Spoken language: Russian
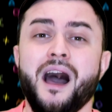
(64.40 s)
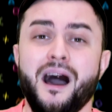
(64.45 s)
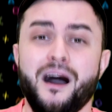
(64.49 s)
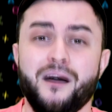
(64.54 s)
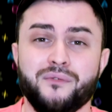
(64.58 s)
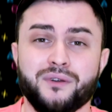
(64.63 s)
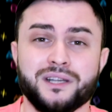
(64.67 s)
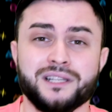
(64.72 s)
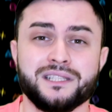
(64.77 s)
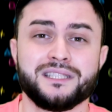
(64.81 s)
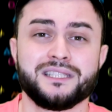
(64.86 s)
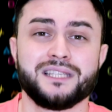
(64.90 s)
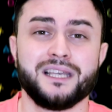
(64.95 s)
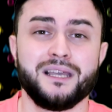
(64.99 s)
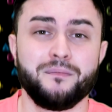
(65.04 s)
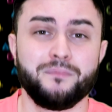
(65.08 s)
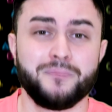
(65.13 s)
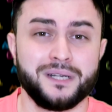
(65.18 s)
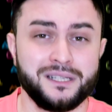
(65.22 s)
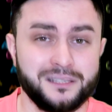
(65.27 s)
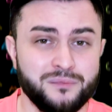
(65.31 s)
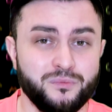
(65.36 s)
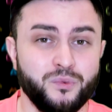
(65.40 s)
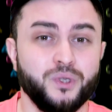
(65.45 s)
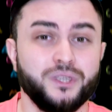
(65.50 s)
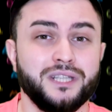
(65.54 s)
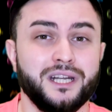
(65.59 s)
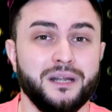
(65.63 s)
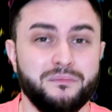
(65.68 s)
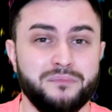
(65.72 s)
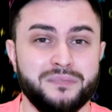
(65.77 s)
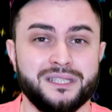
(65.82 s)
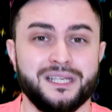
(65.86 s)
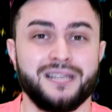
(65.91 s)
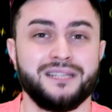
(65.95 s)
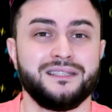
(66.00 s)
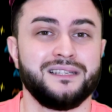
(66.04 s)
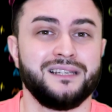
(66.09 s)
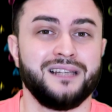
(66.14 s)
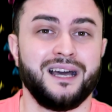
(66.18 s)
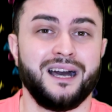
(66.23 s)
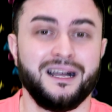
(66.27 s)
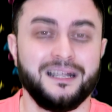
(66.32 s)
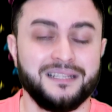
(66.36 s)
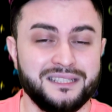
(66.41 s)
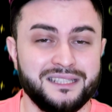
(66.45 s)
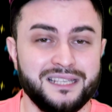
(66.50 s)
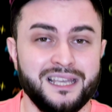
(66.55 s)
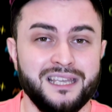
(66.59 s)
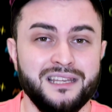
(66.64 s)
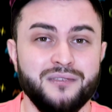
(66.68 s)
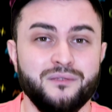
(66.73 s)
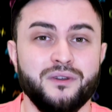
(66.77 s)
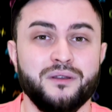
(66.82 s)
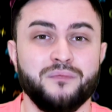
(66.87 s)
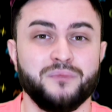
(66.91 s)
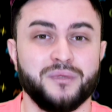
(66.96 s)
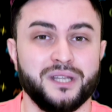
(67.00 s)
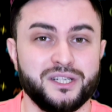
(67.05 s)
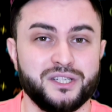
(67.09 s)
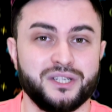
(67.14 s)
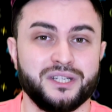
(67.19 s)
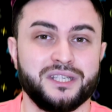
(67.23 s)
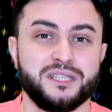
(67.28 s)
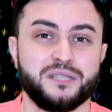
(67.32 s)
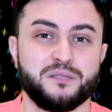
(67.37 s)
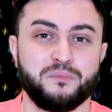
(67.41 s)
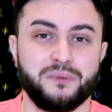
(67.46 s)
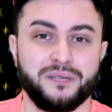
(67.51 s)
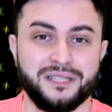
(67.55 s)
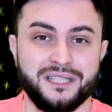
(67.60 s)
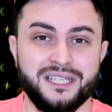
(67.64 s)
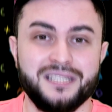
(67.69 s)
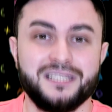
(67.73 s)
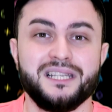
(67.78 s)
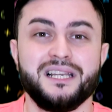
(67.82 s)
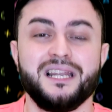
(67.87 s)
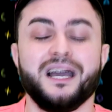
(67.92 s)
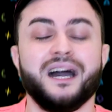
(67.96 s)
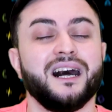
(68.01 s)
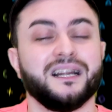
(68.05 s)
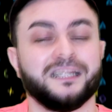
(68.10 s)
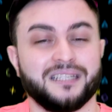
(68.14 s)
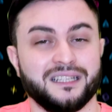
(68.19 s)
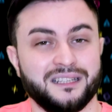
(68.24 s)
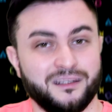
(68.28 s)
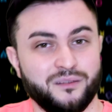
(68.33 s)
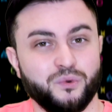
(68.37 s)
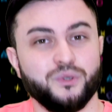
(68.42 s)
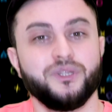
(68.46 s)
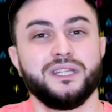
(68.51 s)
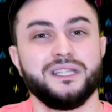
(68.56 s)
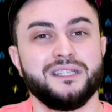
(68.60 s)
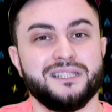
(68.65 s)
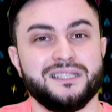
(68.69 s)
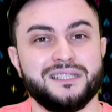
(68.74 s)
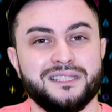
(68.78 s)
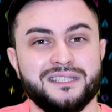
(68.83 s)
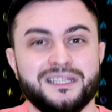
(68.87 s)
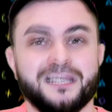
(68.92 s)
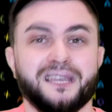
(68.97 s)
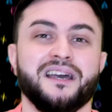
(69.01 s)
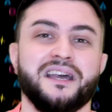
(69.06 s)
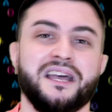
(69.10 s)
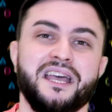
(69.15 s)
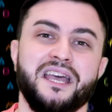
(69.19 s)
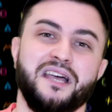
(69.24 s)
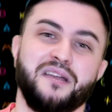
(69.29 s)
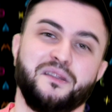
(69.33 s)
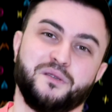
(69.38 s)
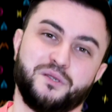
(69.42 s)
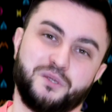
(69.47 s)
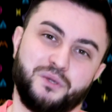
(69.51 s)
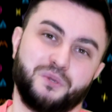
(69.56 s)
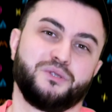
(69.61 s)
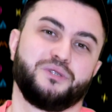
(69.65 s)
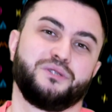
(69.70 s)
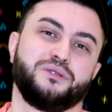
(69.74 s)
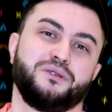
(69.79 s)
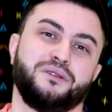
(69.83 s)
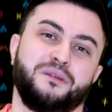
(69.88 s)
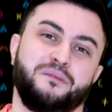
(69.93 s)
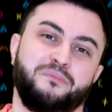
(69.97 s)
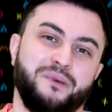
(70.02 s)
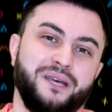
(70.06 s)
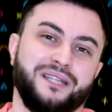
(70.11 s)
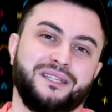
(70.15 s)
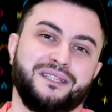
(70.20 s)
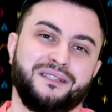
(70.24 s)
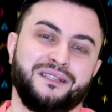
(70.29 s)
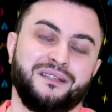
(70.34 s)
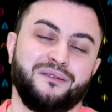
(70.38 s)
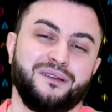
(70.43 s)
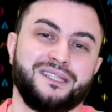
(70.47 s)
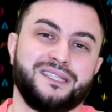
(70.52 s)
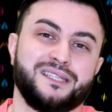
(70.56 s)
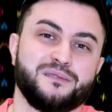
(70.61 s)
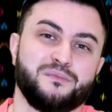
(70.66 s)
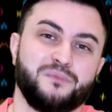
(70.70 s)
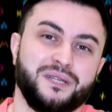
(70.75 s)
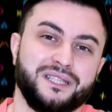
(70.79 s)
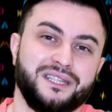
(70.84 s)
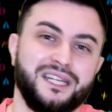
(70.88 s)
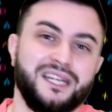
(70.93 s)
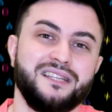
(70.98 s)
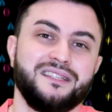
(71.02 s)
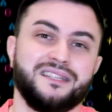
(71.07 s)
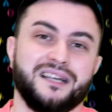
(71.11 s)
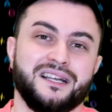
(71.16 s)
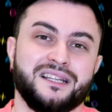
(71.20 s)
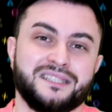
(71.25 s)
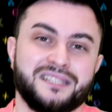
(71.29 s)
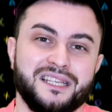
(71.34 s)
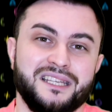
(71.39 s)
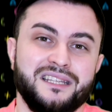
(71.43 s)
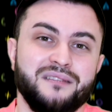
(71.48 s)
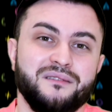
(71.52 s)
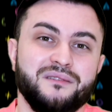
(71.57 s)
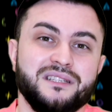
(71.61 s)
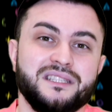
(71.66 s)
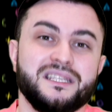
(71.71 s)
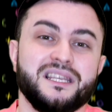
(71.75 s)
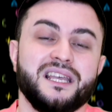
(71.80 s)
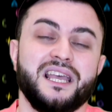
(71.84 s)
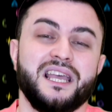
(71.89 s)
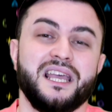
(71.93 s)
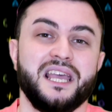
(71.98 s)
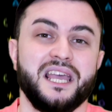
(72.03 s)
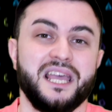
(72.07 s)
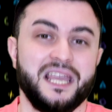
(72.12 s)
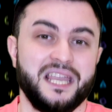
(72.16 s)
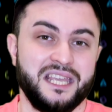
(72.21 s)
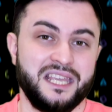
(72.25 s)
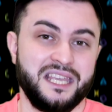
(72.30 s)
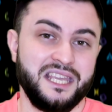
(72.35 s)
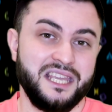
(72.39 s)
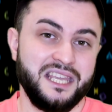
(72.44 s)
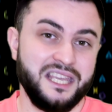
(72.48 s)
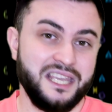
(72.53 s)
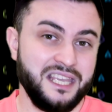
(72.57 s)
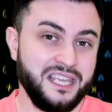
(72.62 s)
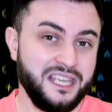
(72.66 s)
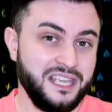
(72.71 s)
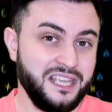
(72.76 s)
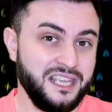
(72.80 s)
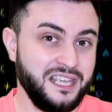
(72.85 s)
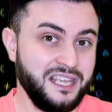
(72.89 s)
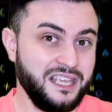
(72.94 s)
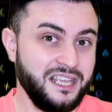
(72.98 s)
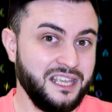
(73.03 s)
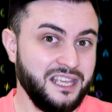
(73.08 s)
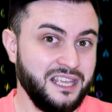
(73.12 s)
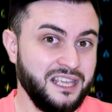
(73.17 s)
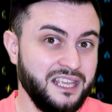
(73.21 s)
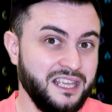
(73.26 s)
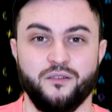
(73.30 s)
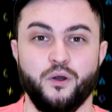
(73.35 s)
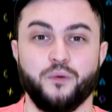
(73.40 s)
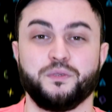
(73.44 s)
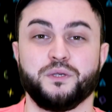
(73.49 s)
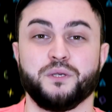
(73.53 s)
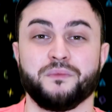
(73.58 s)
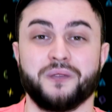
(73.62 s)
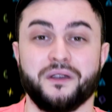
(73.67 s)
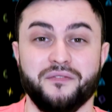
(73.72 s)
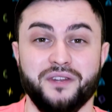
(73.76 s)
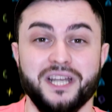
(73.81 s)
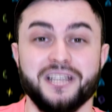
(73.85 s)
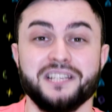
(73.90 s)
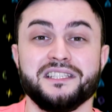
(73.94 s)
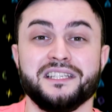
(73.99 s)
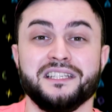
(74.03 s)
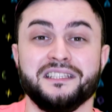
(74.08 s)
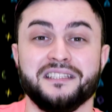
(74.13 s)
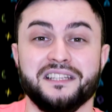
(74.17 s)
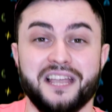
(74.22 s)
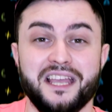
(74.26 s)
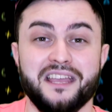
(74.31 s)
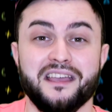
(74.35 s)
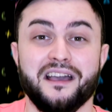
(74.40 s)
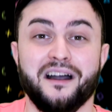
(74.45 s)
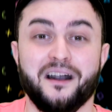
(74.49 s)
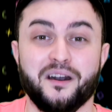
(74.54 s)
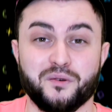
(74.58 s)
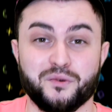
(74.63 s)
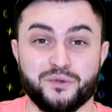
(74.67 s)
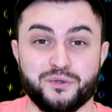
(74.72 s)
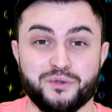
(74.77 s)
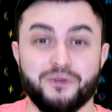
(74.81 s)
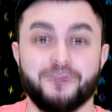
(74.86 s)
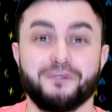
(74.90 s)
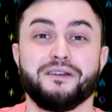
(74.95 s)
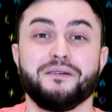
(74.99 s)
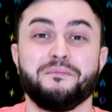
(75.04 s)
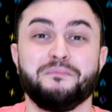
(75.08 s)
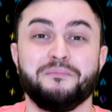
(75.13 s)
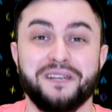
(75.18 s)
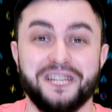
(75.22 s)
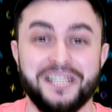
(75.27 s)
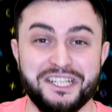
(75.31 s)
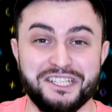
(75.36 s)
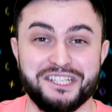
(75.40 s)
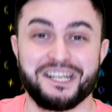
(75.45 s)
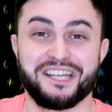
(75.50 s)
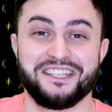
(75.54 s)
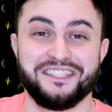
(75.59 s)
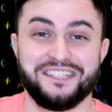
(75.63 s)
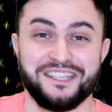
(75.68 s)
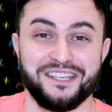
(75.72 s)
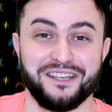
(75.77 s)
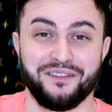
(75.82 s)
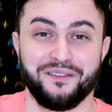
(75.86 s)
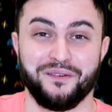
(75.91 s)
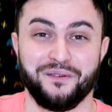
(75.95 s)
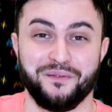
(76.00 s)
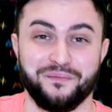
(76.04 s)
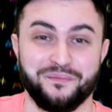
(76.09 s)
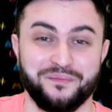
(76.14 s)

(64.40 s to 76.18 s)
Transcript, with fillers: А в конце просмотра обязательно оцениваем наших исполнителей от 1 до 10. Ну что ж, ребят, давайте смотреть, оценивать и в общем говоря, Сэндэй оружок ближе к делу.